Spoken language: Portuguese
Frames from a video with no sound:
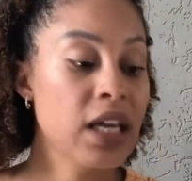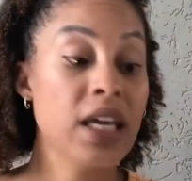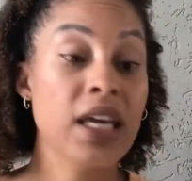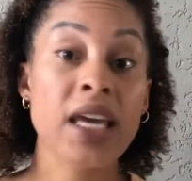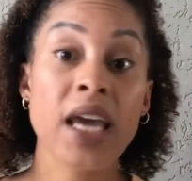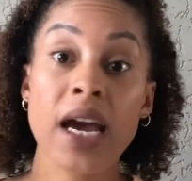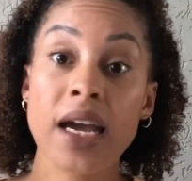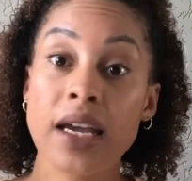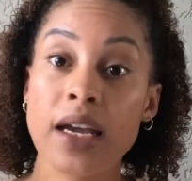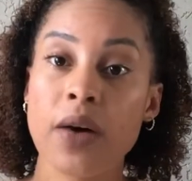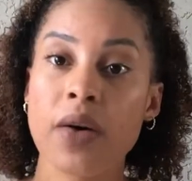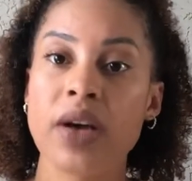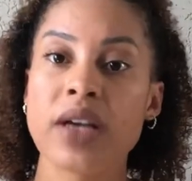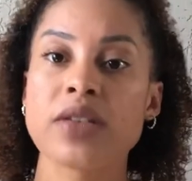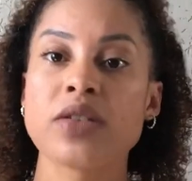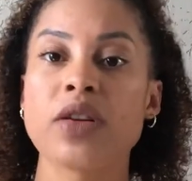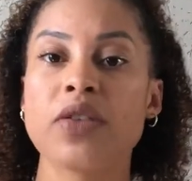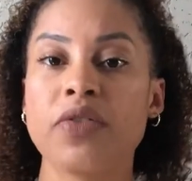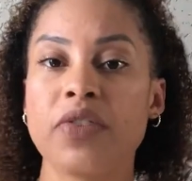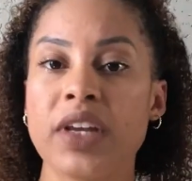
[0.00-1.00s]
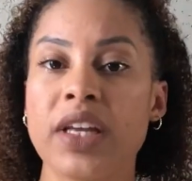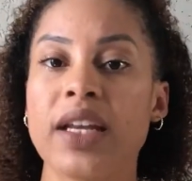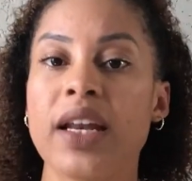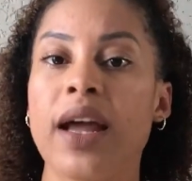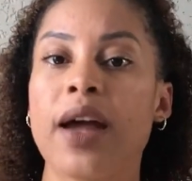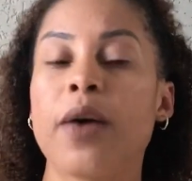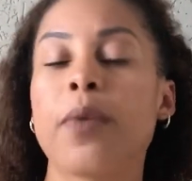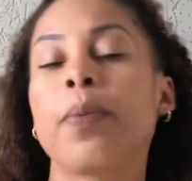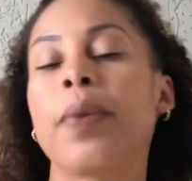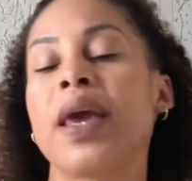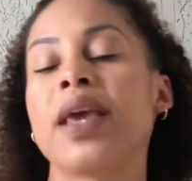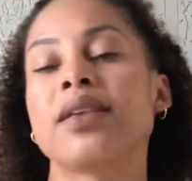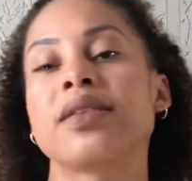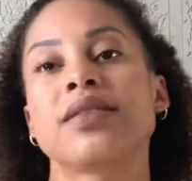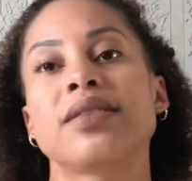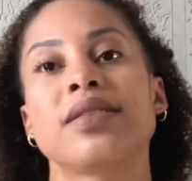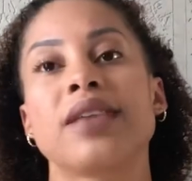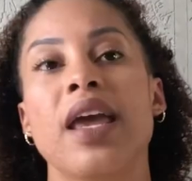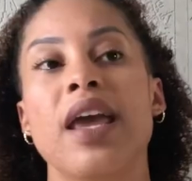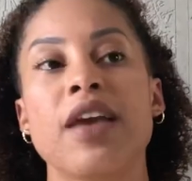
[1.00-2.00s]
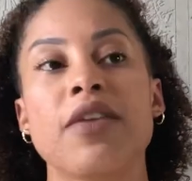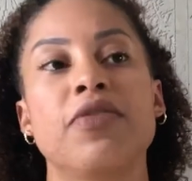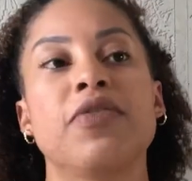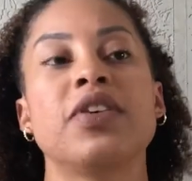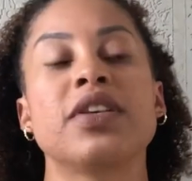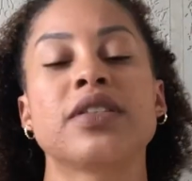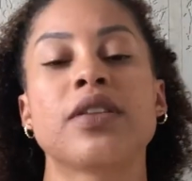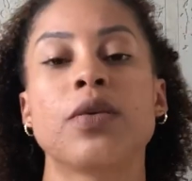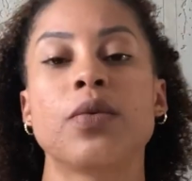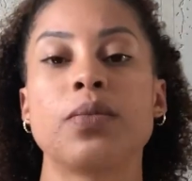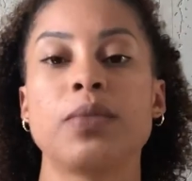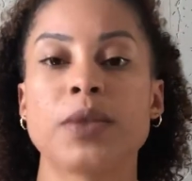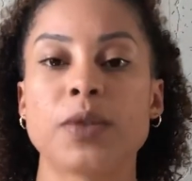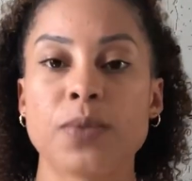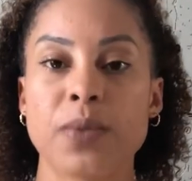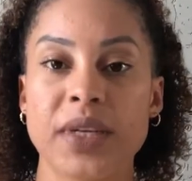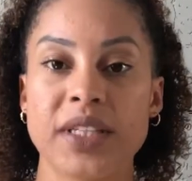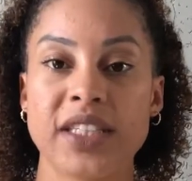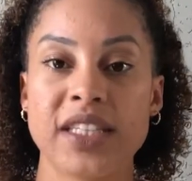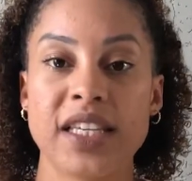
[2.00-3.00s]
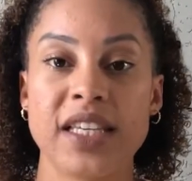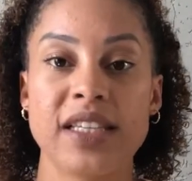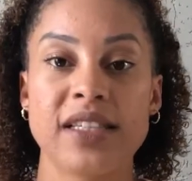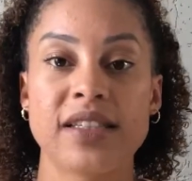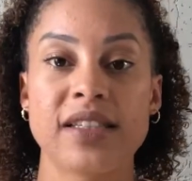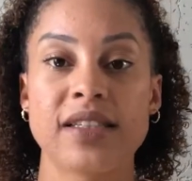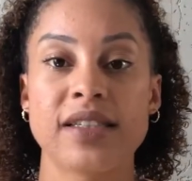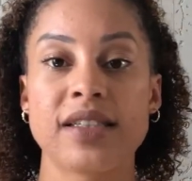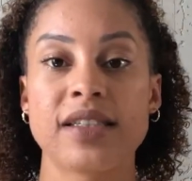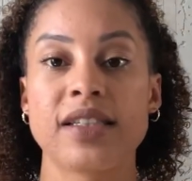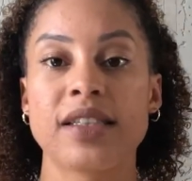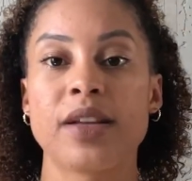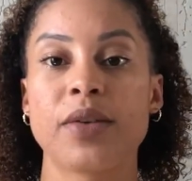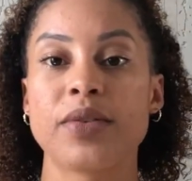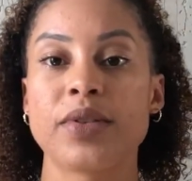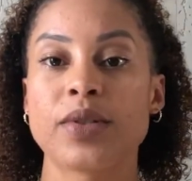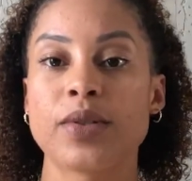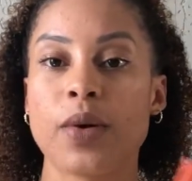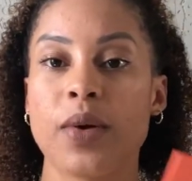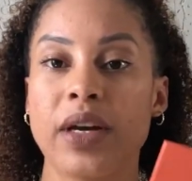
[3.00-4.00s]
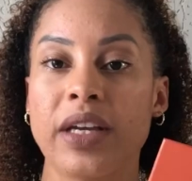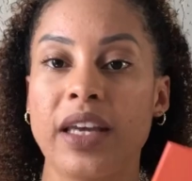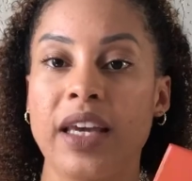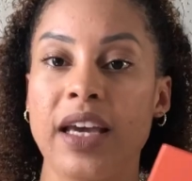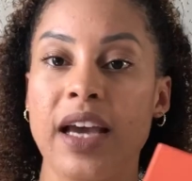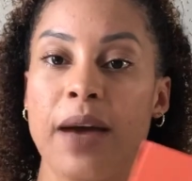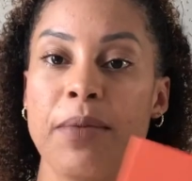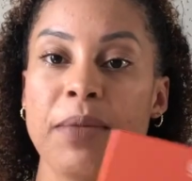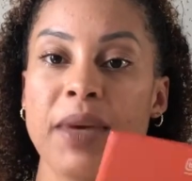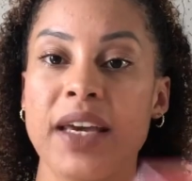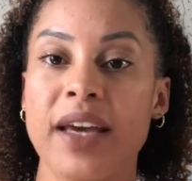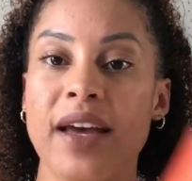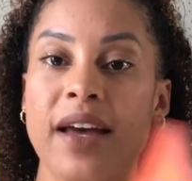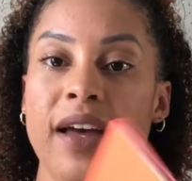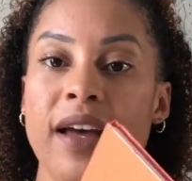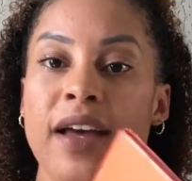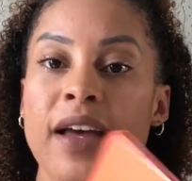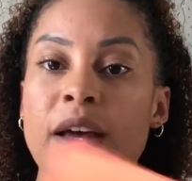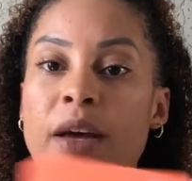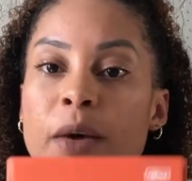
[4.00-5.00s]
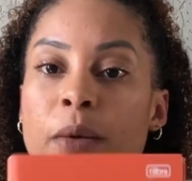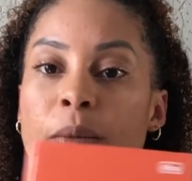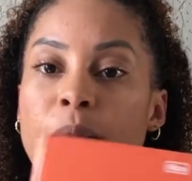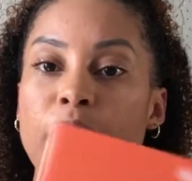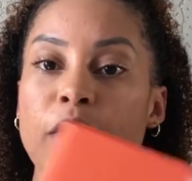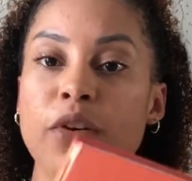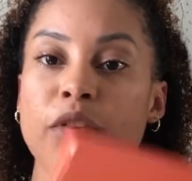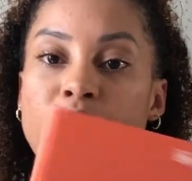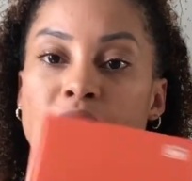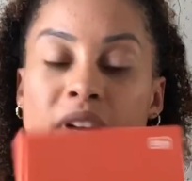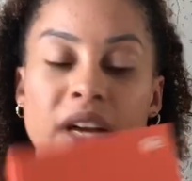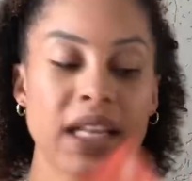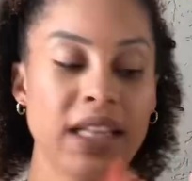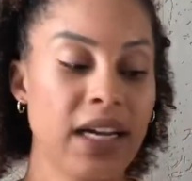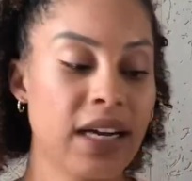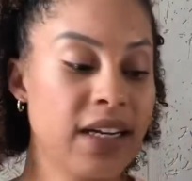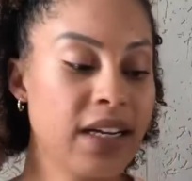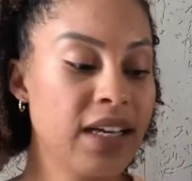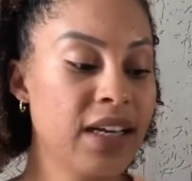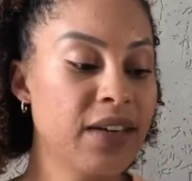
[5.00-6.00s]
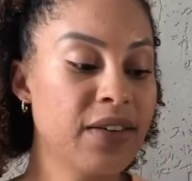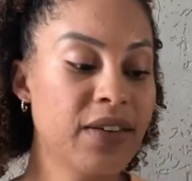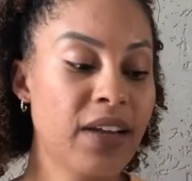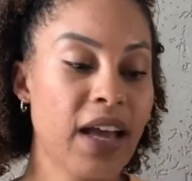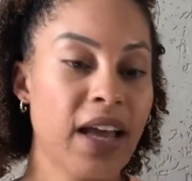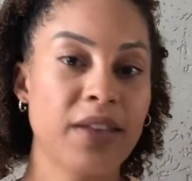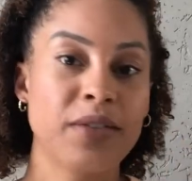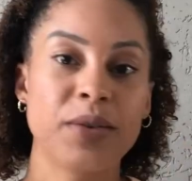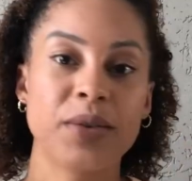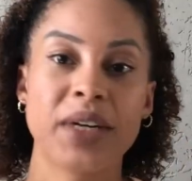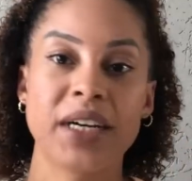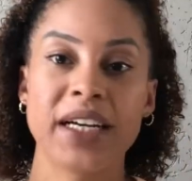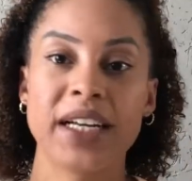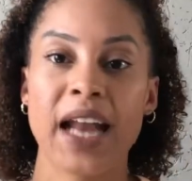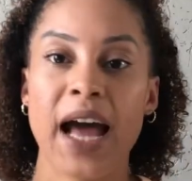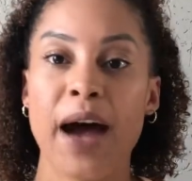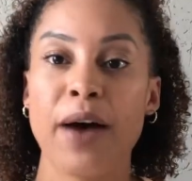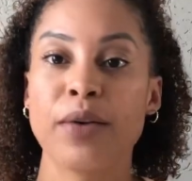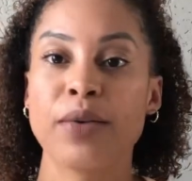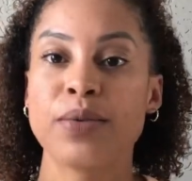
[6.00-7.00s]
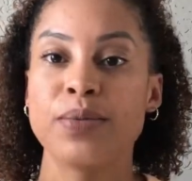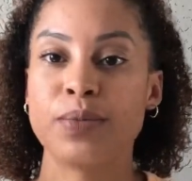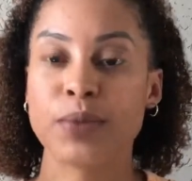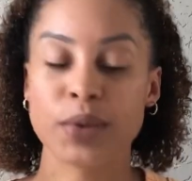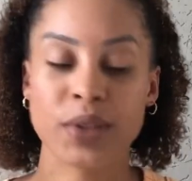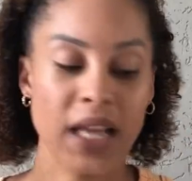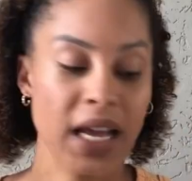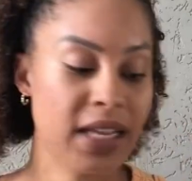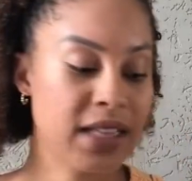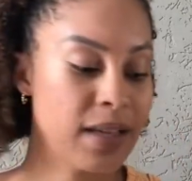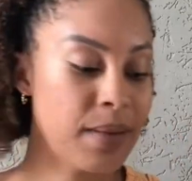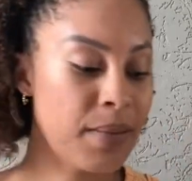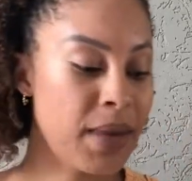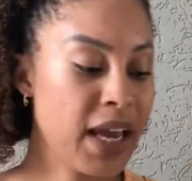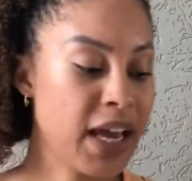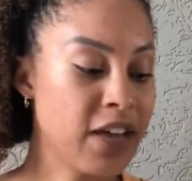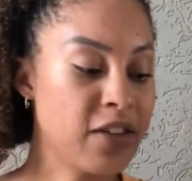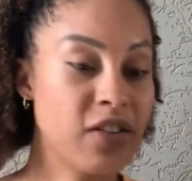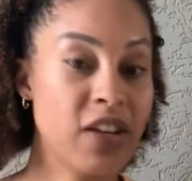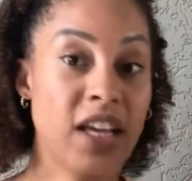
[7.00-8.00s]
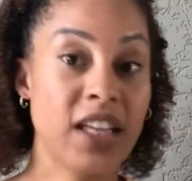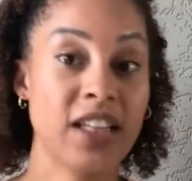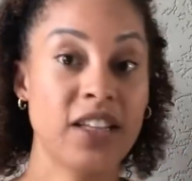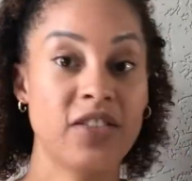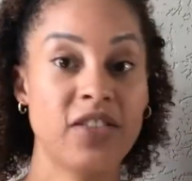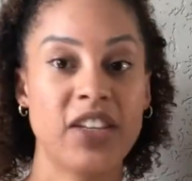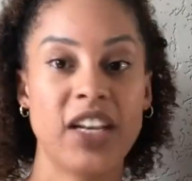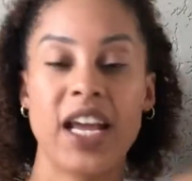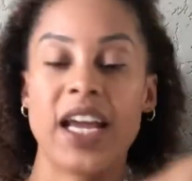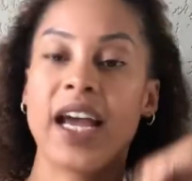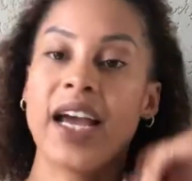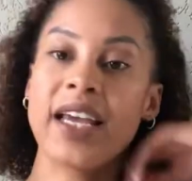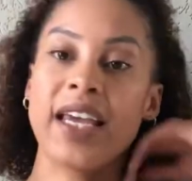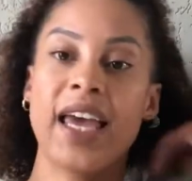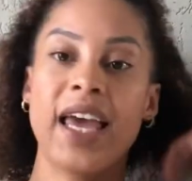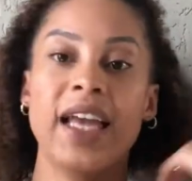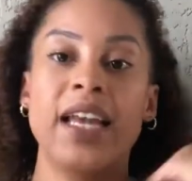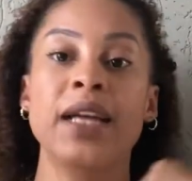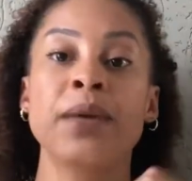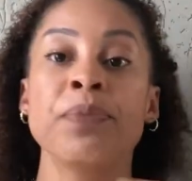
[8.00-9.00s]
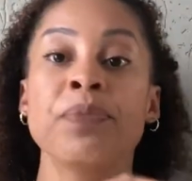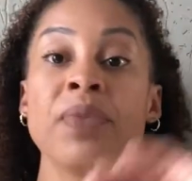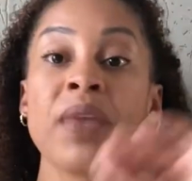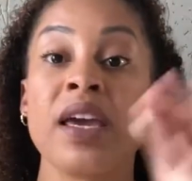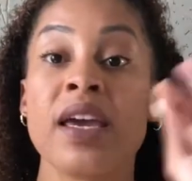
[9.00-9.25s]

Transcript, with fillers: E aí eu resolvi, né? Eu pensei, fiz algumas pesquisas, então estou aqui com a minha, meu novo caderninho, né, do canal. Mudei também a agenda, tirei aquela.